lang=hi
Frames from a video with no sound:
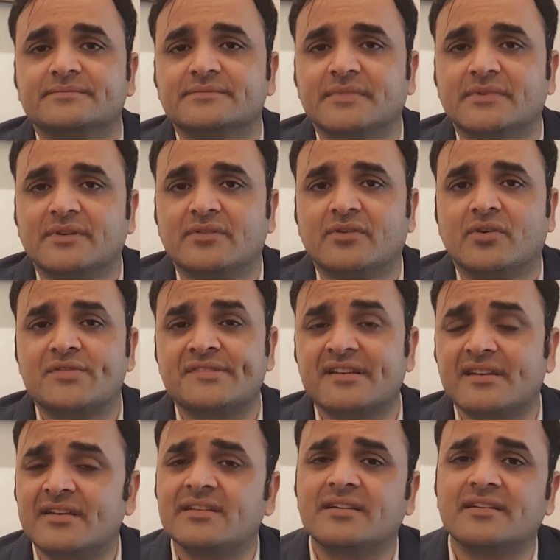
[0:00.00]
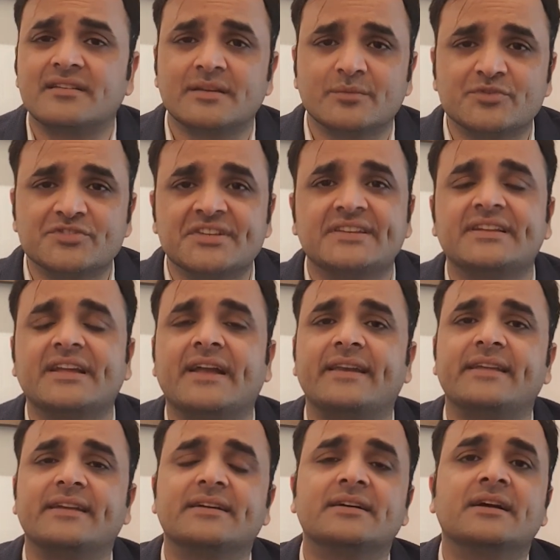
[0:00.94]
हॉस्टल रन कर रही है मुझे नहीं
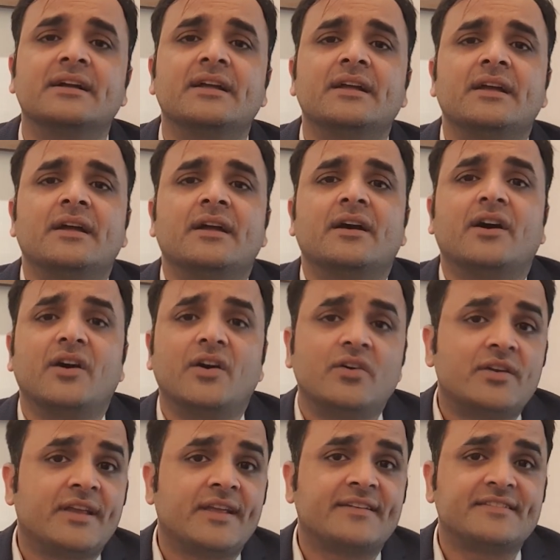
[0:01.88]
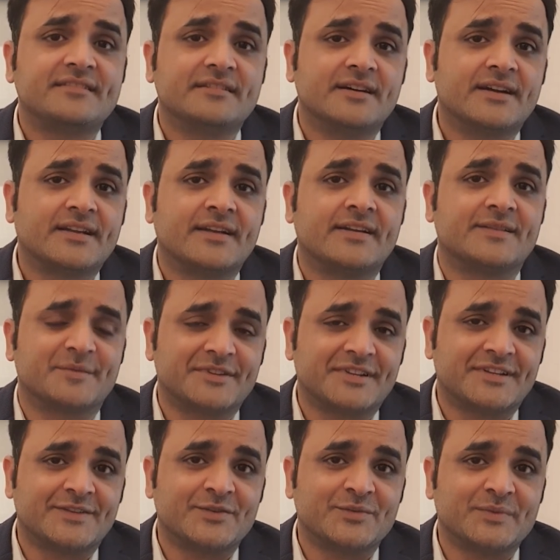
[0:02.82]
आइडिया और एक हकीकत
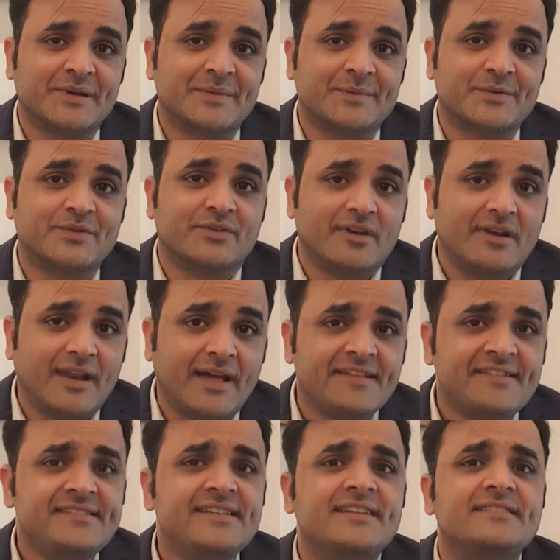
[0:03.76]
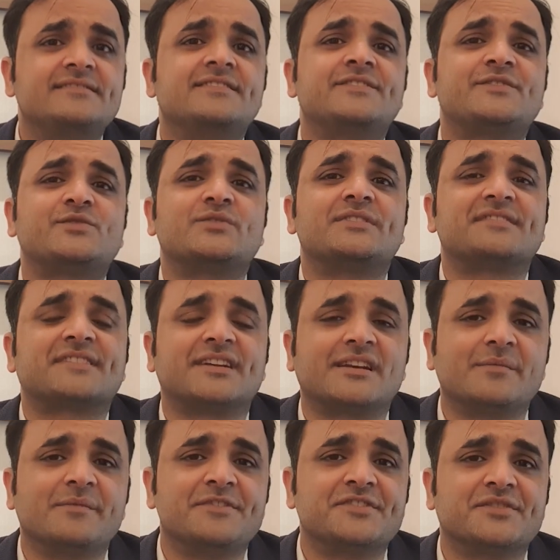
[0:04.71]
बताता हूँ मैं आपको लास्ट ईयर जिन स्टूडेंट्स का
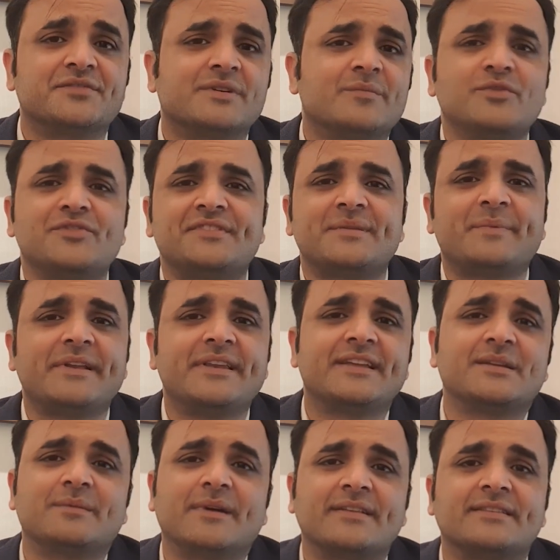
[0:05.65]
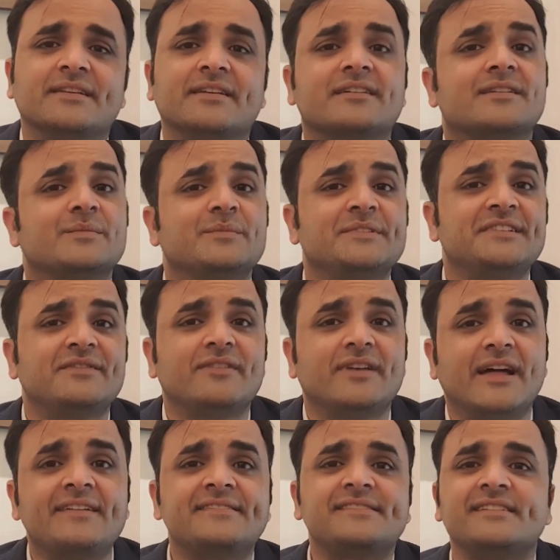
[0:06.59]
एडमिशन हुआ मैं उससे पहले की बात नहीं कर रहा मैं सिर्फ
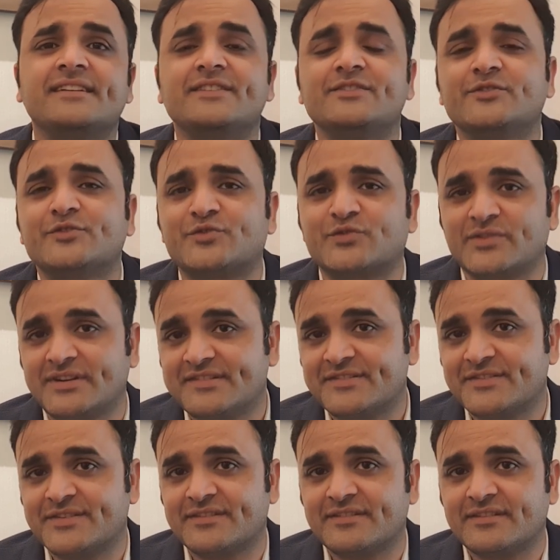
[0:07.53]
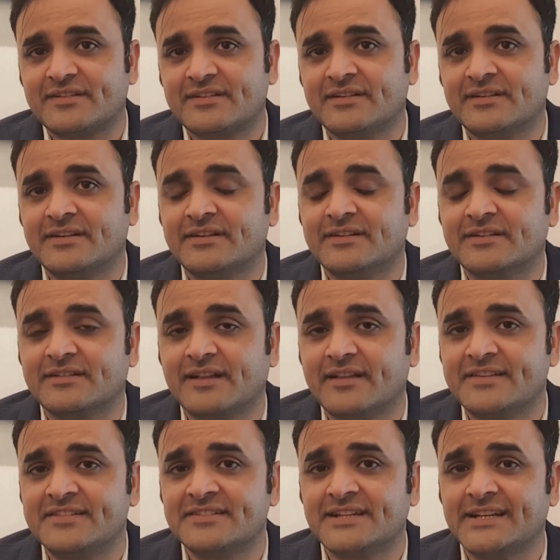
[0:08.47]
लास्ट ईयर के जो स्टूडेंट्स
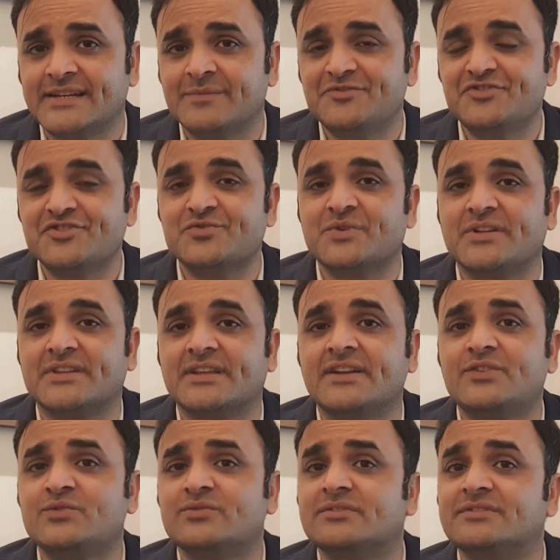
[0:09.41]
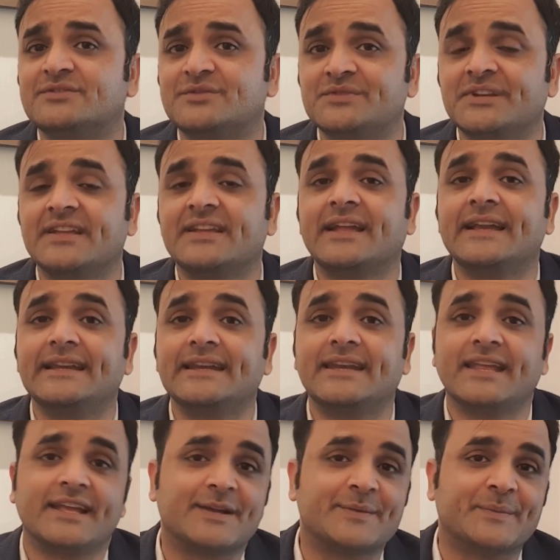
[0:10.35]
जिनका एडमिशन हुआ था 2020 के
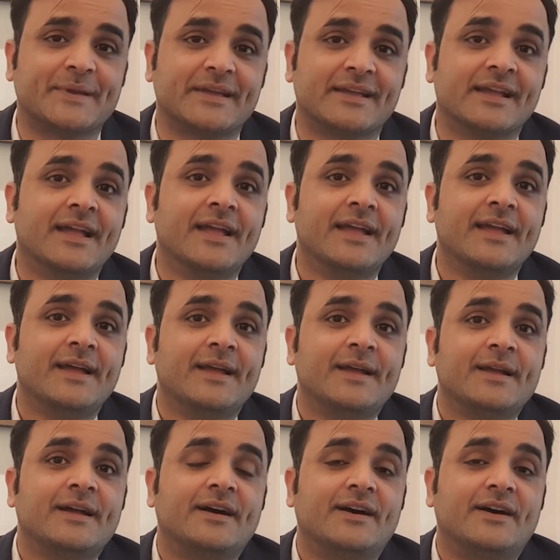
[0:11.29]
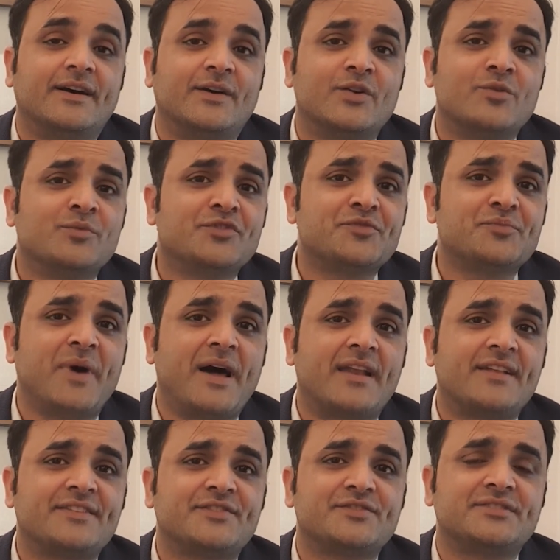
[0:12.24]
इनटेक में ऑलमोस्ट
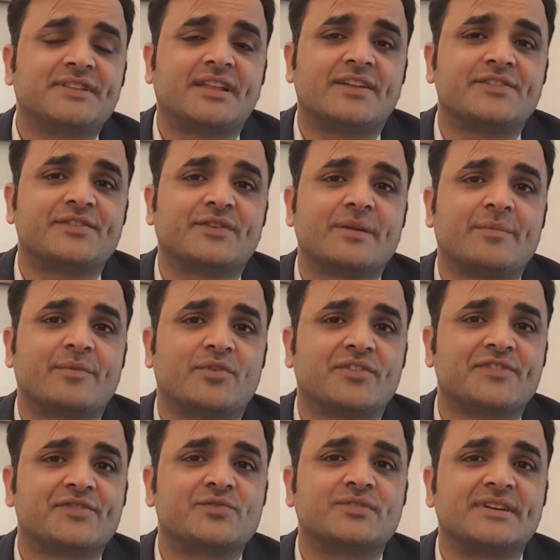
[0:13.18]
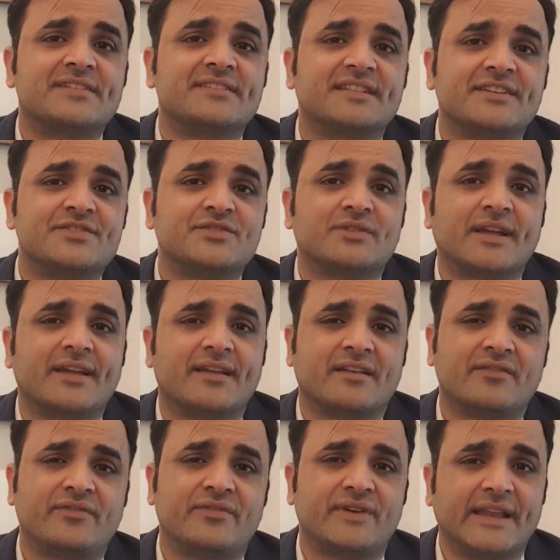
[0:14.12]
बारह सौ से तेरह सौ के अप्रॉक्स स्टूडेंट थे जो एक रफ